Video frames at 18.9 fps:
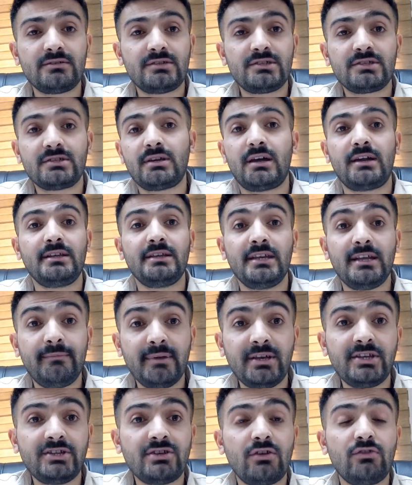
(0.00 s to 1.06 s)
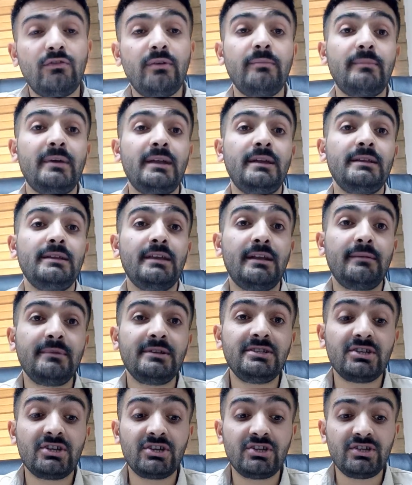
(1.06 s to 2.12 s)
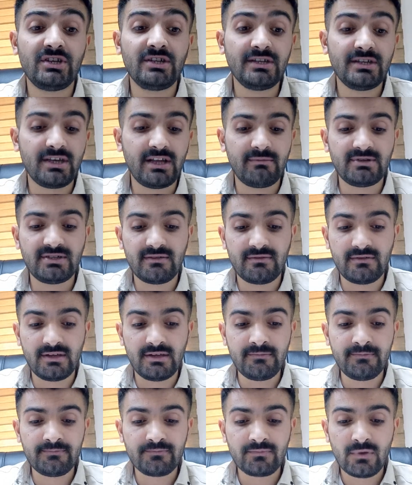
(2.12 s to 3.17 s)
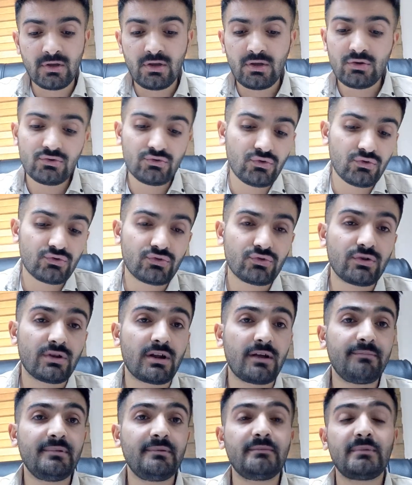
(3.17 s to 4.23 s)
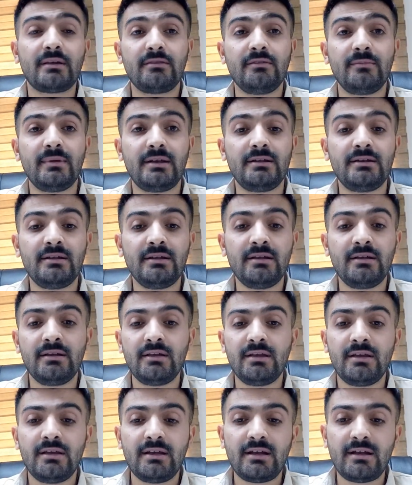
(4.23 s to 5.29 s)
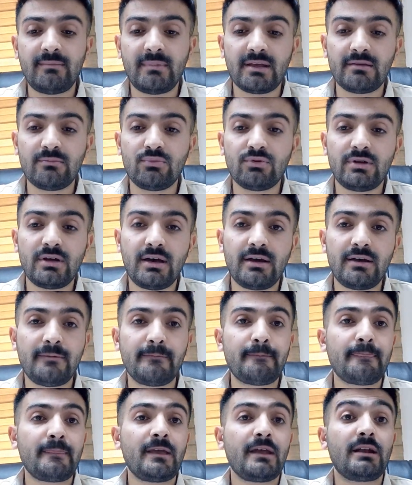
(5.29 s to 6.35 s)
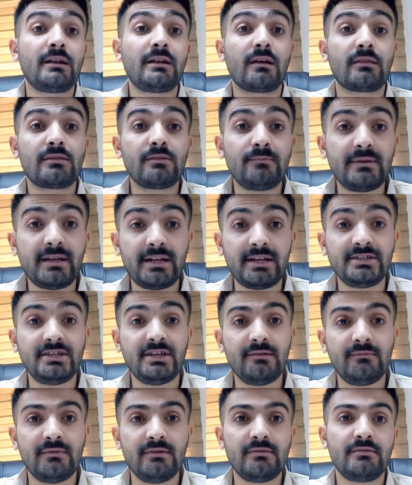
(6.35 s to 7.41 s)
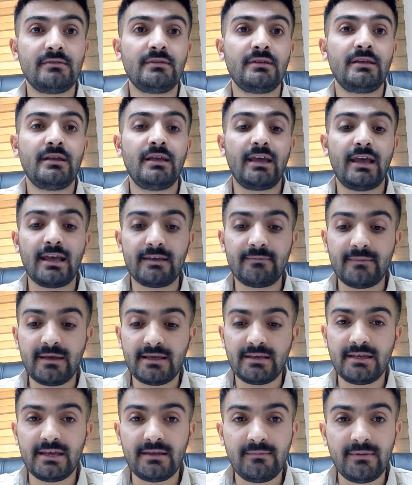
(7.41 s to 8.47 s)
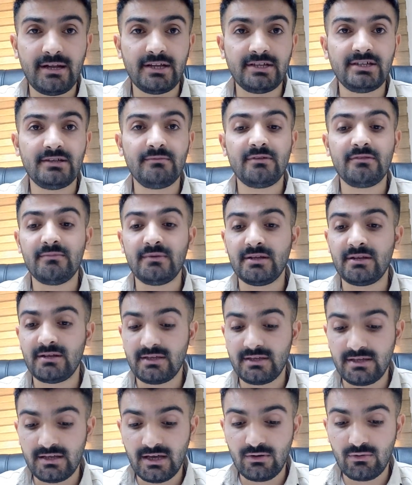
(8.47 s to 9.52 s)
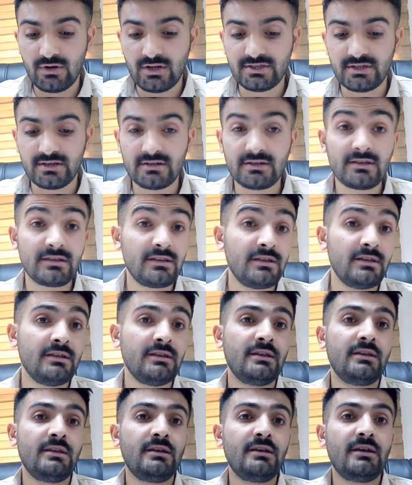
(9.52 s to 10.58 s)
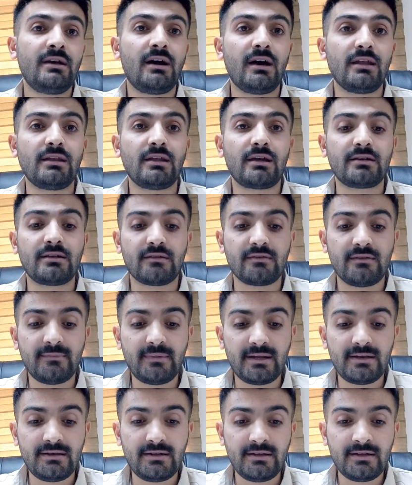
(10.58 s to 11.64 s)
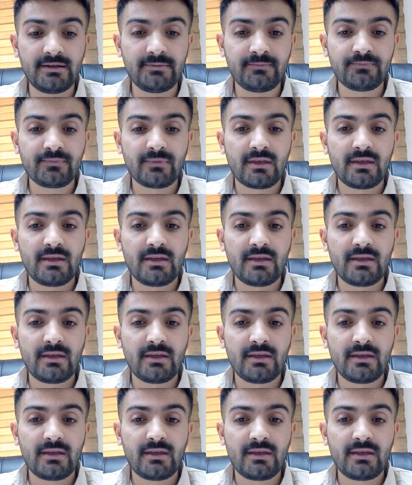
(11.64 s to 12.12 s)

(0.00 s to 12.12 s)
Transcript: çıkan da 20 kişi alıyor. Ben 20. kişinin 20.siyim. Çok şükür Rabbim nasip etti. Demek ki bu da nasipleneceğimiz, ekmek yiyebileceğimiz bir yer olacaktı ki Allah nasip etti.